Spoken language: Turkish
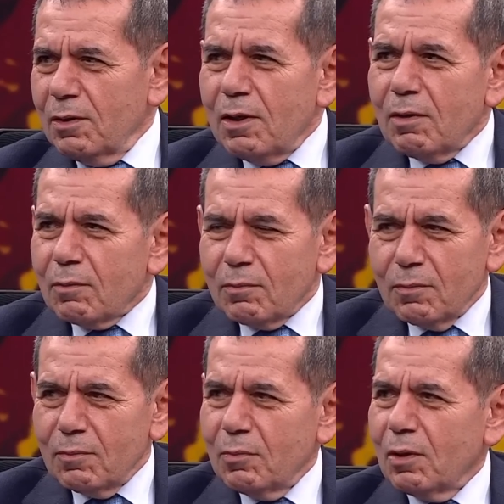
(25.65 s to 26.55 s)
Niye
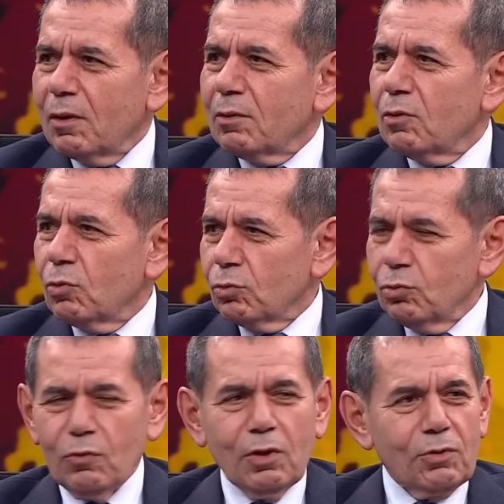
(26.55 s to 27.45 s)
ben aday
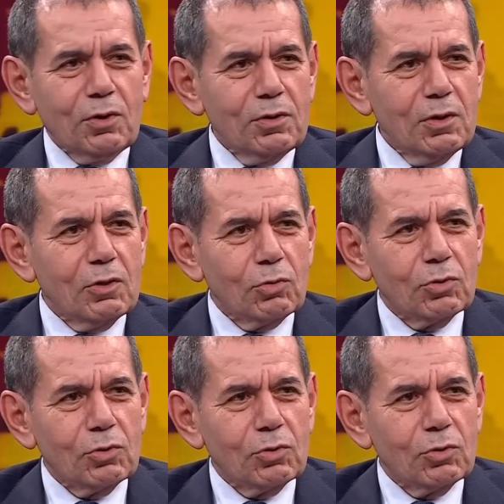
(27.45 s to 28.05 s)
oldum veyahut da niye